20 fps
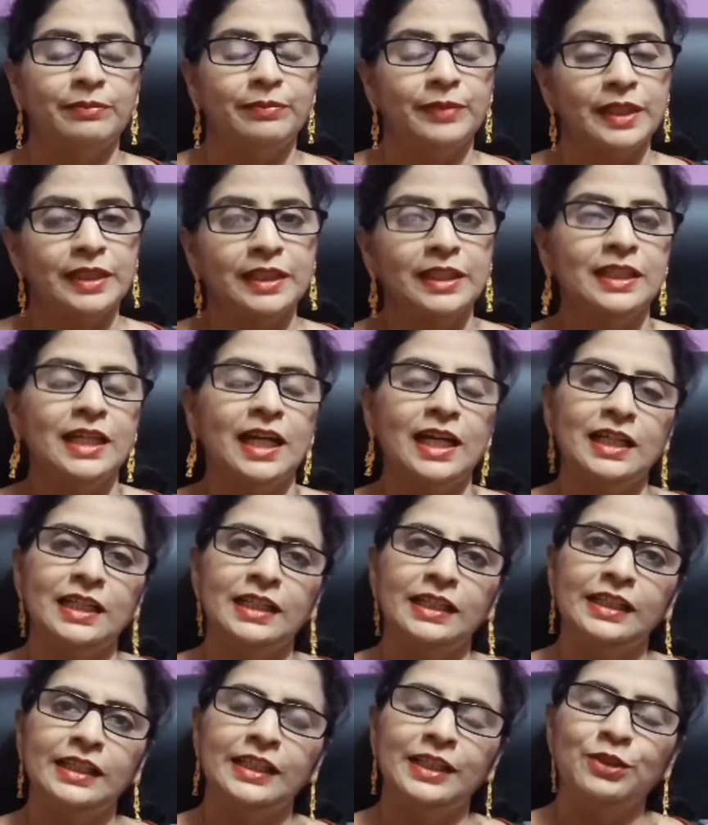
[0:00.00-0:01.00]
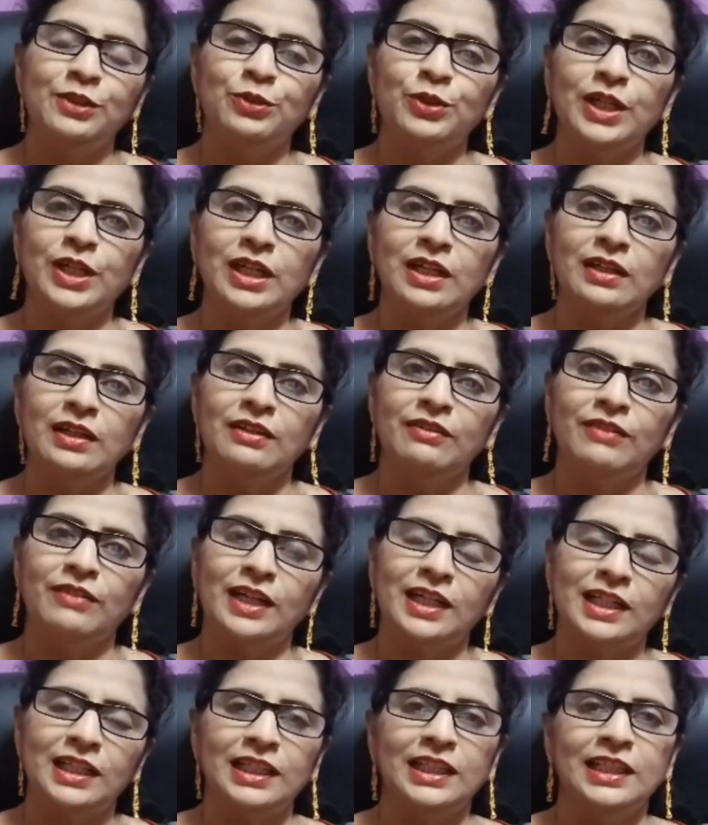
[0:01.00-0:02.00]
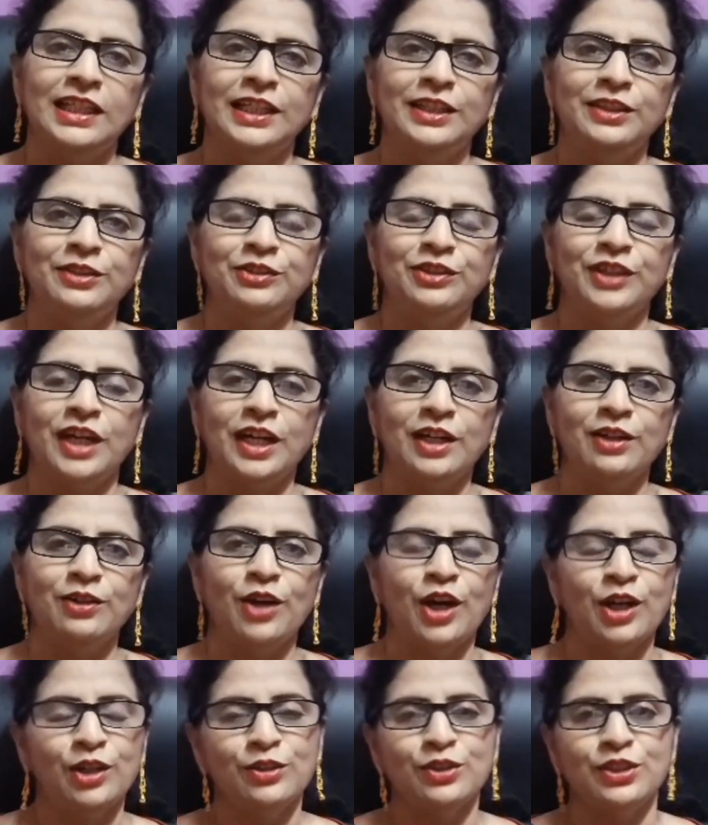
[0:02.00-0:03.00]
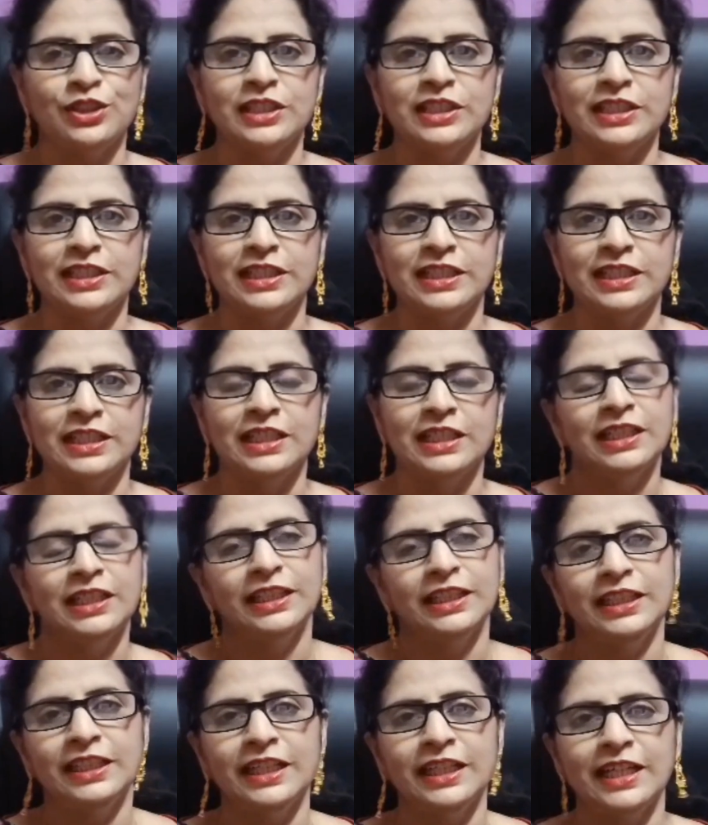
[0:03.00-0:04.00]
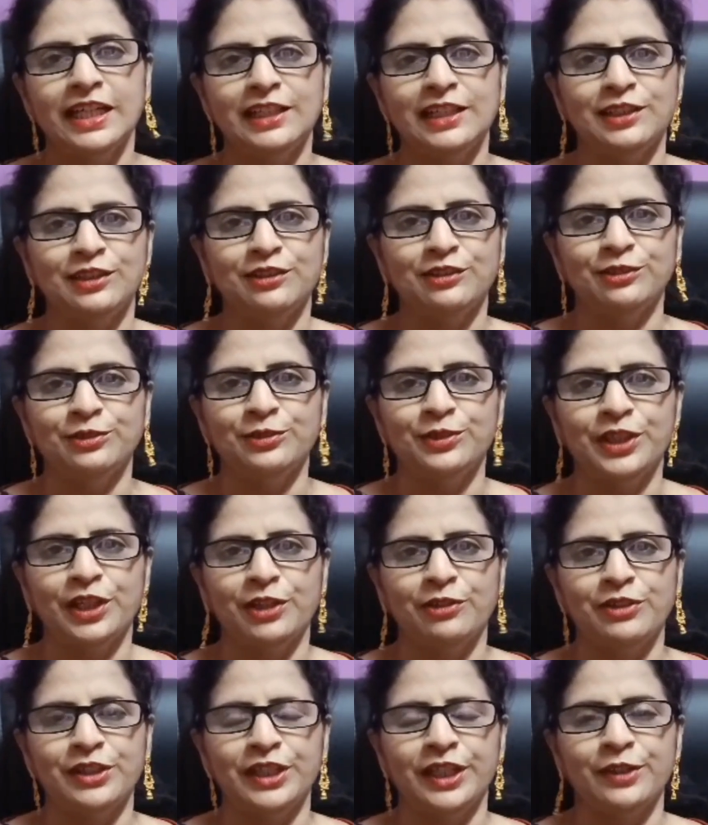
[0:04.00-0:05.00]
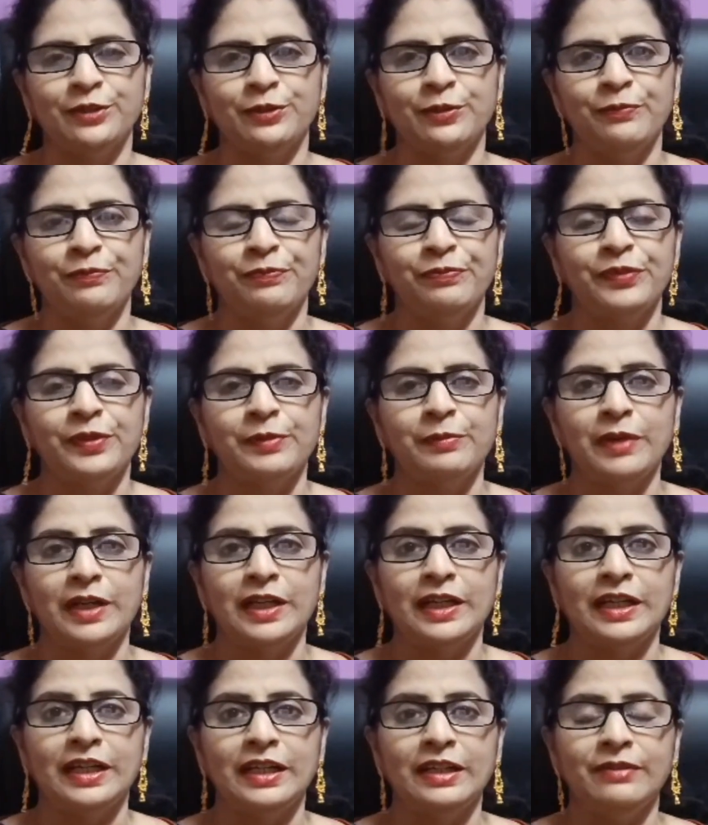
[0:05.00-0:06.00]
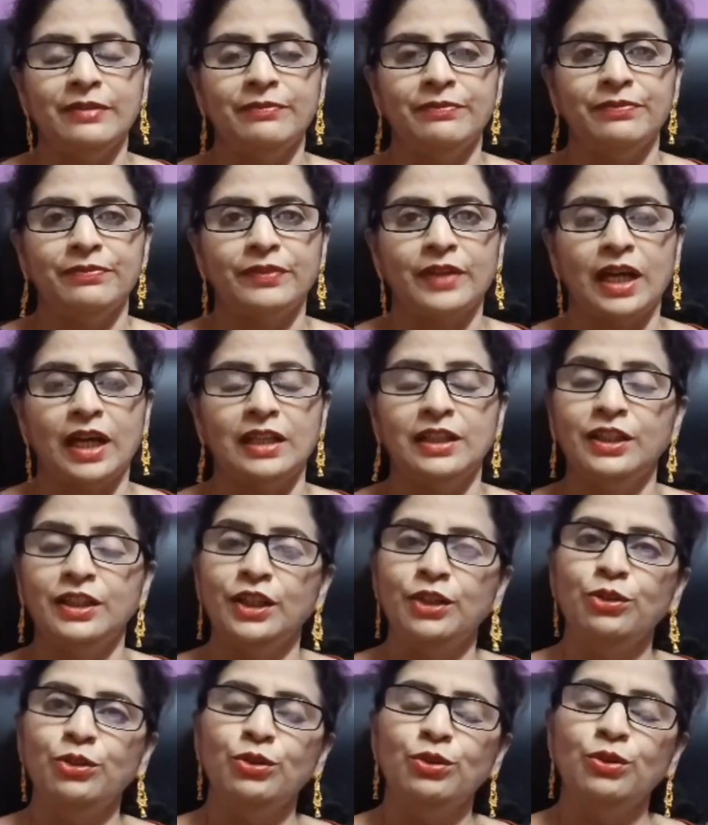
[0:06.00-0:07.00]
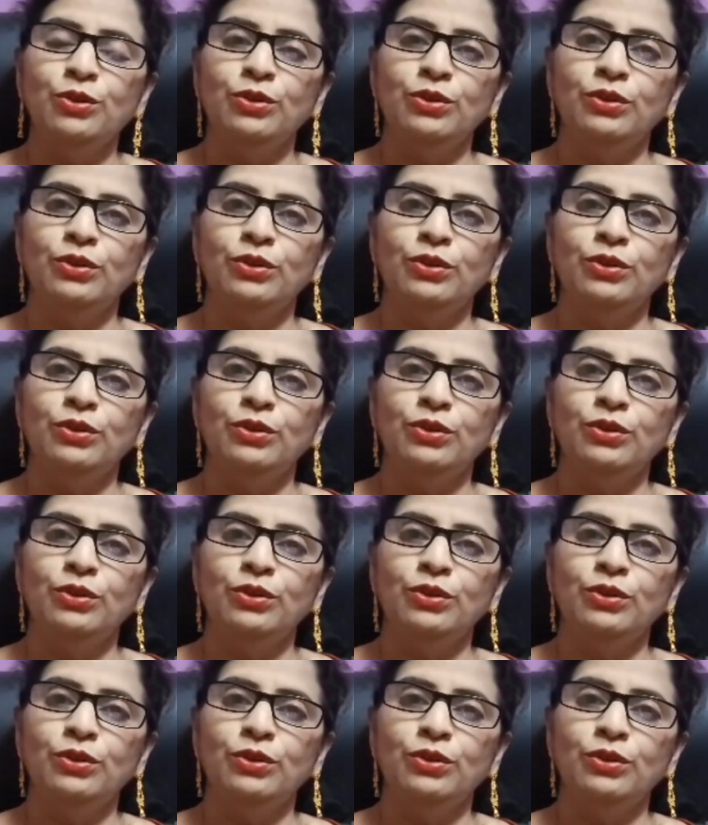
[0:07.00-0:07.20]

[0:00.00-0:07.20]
ప్రతిదానికి కూడా ఒకటికి రెండు సార్లు ఆలోచించి నిర్ణయాలు తీసుకుంటూ ఉంటారు మరి అందరూ